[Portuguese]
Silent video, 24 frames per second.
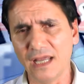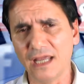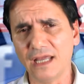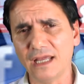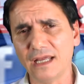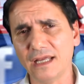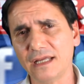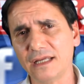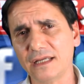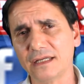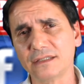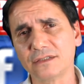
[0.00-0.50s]

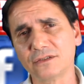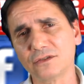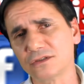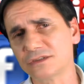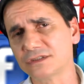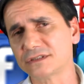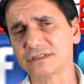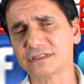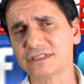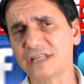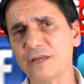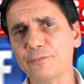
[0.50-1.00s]
É,
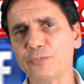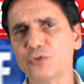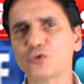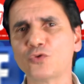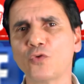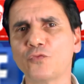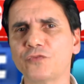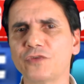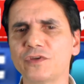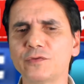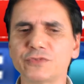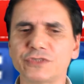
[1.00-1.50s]
nós sempre
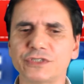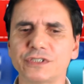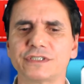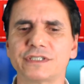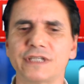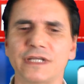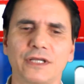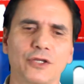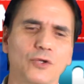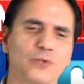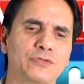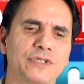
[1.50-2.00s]
ouvimos
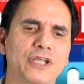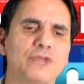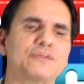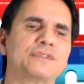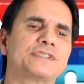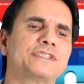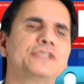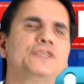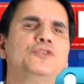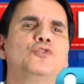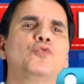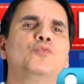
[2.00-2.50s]
dizer, eu tenho
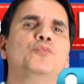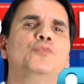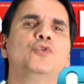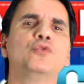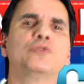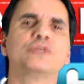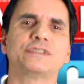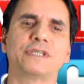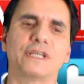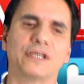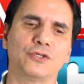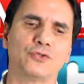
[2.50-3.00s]
5
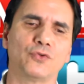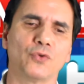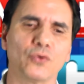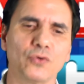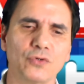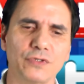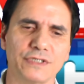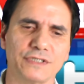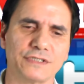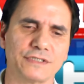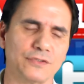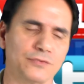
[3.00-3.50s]
mil
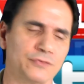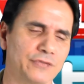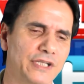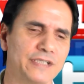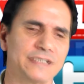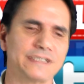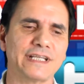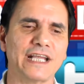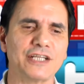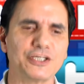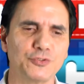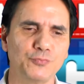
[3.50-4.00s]
seguidores, eu tenho
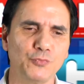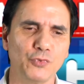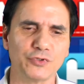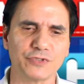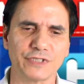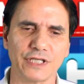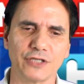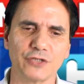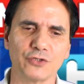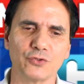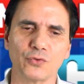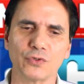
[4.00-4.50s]
7 mil
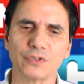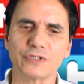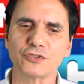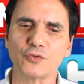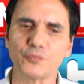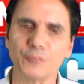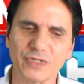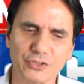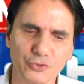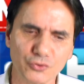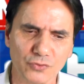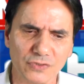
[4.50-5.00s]
seguidores,
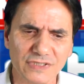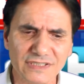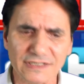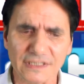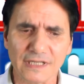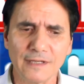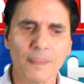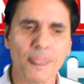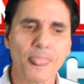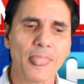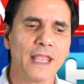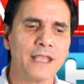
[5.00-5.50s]
são pessoas
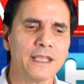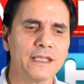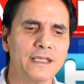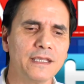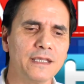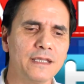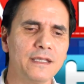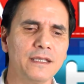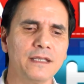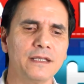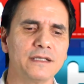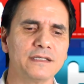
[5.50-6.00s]

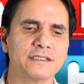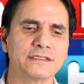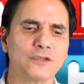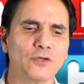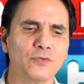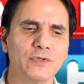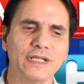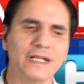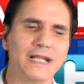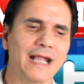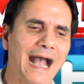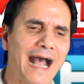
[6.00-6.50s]
que
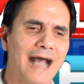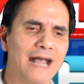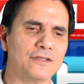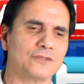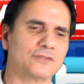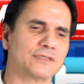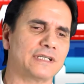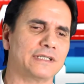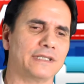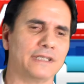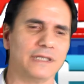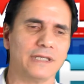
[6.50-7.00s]
estão
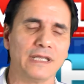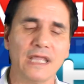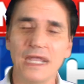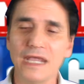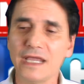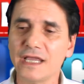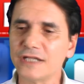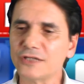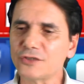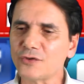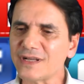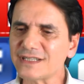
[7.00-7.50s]
ligados ali.
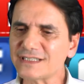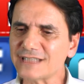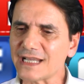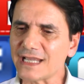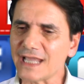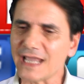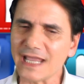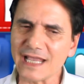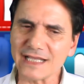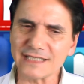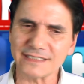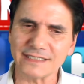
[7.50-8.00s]
Então, essa
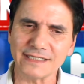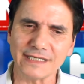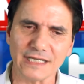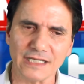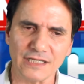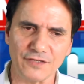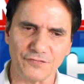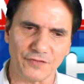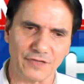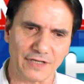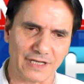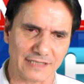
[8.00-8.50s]

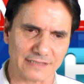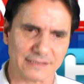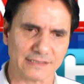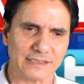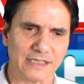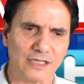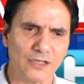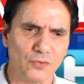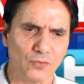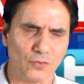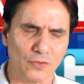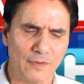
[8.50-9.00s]

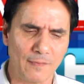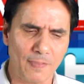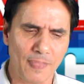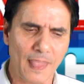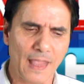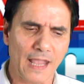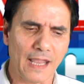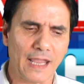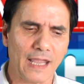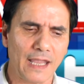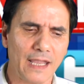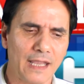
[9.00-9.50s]
ressignificação
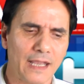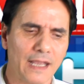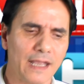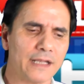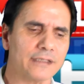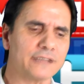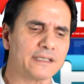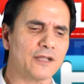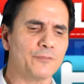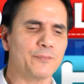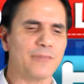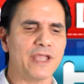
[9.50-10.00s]

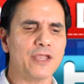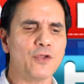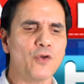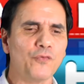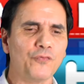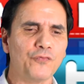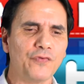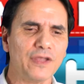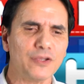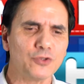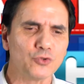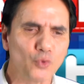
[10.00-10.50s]
é também um
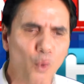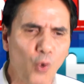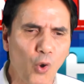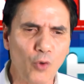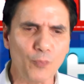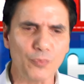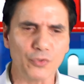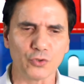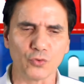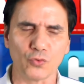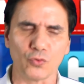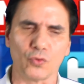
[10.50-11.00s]

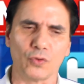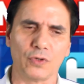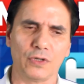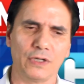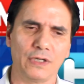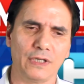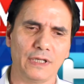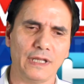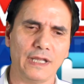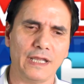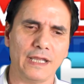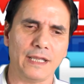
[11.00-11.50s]
fenômeno
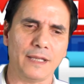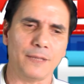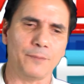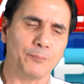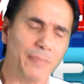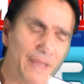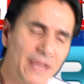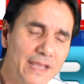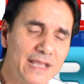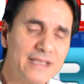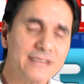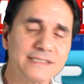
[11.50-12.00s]
é,
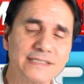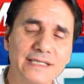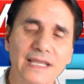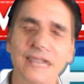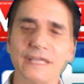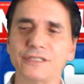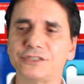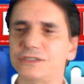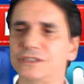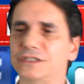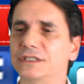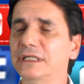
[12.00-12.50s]
bem
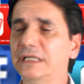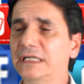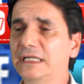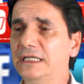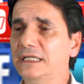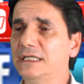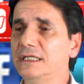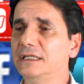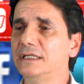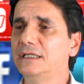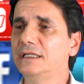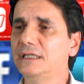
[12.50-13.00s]
recente.
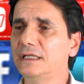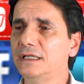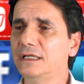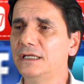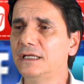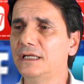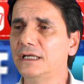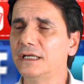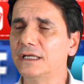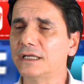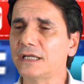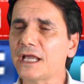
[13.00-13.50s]

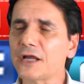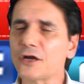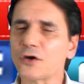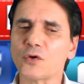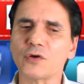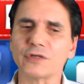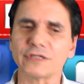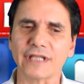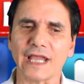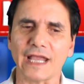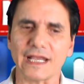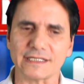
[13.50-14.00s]
E o que, que
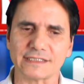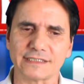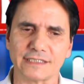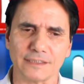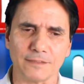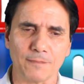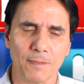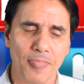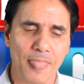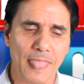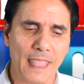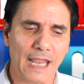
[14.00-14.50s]

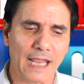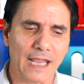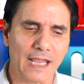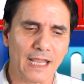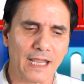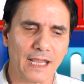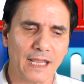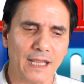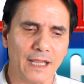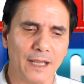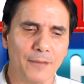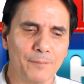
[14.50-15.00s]
acontece?
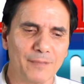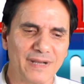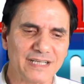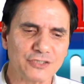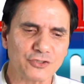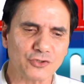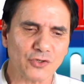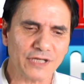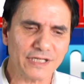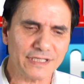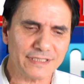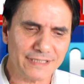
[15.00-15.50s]
É, mas
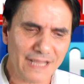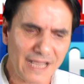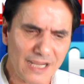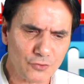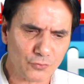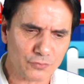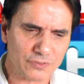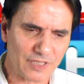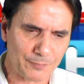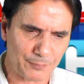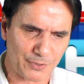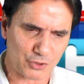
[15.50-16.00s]
só que
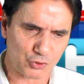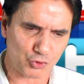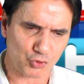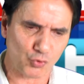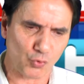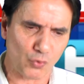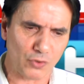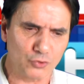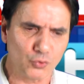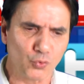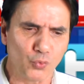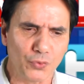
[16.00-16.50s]
dentro da
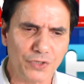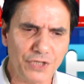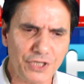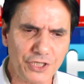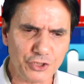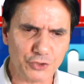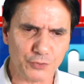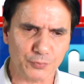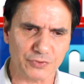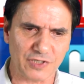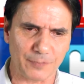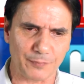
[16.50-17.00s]
pessoa, no
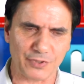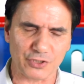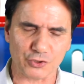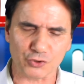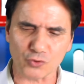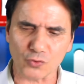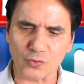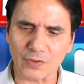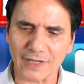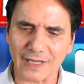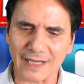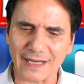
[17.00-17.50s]
íntimo da
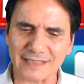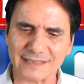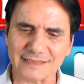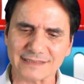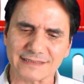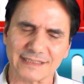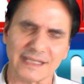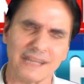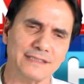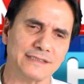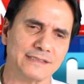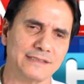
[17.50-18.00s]
pessoa, ela
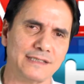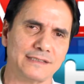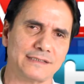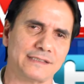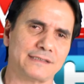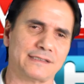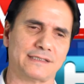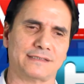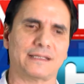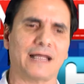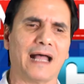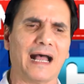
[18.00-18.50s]
sente a
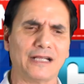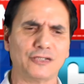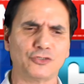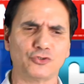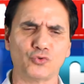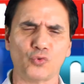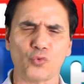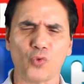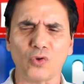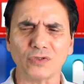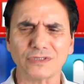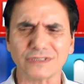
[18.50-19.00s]
necessidade
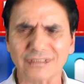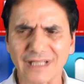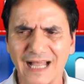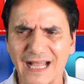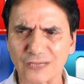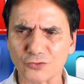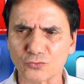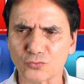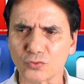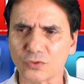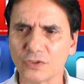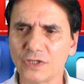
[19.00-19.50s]
do
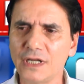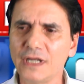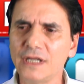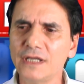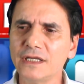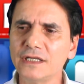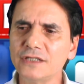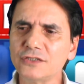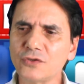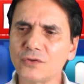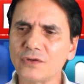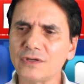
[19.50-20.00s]
contato.
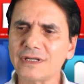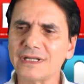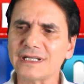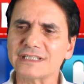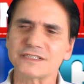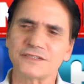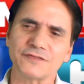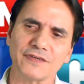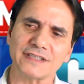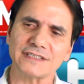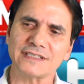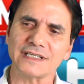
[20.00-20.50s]
Então,
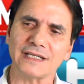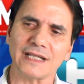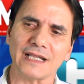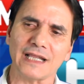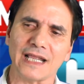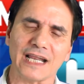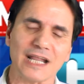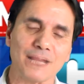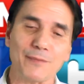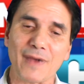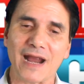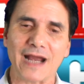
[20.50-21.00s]
às vezes, ela,
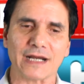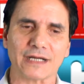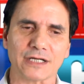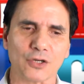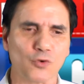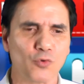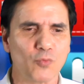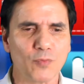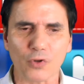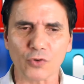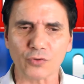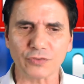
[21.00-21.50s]
ela marca,
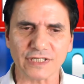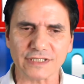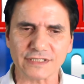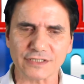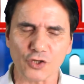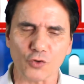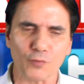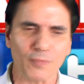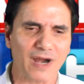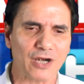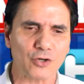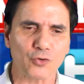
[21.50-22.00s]
como
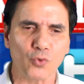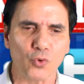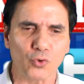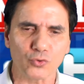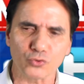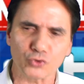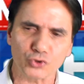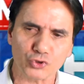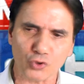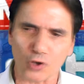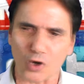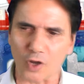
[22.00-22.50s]
aconteceu, marcou
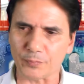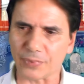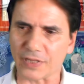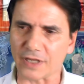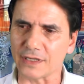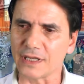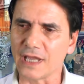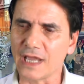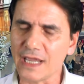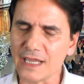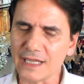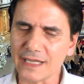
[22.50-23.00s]
no
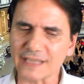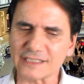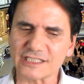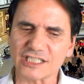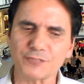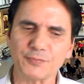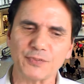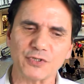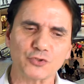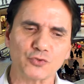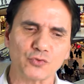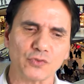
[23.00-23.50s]
shopping. E
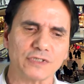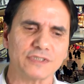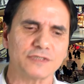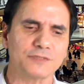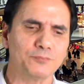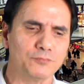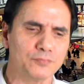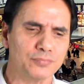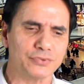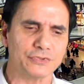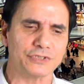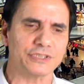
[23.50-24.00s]
essas pessoas
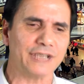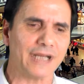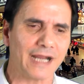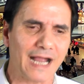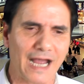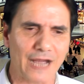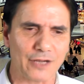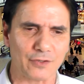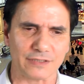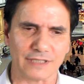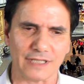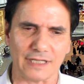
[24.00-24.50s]

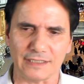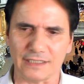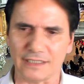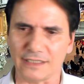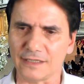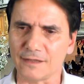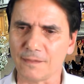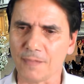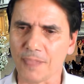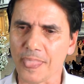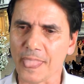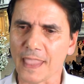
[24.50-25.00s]
chegaram até
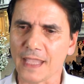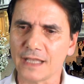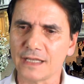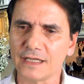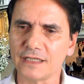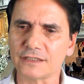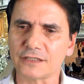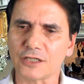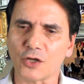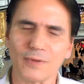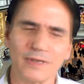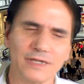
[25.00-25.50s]
ali.
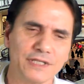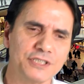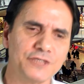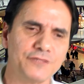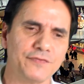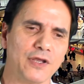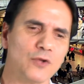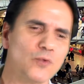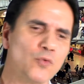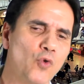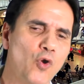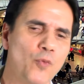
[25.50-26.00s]
Então, ali tiveram um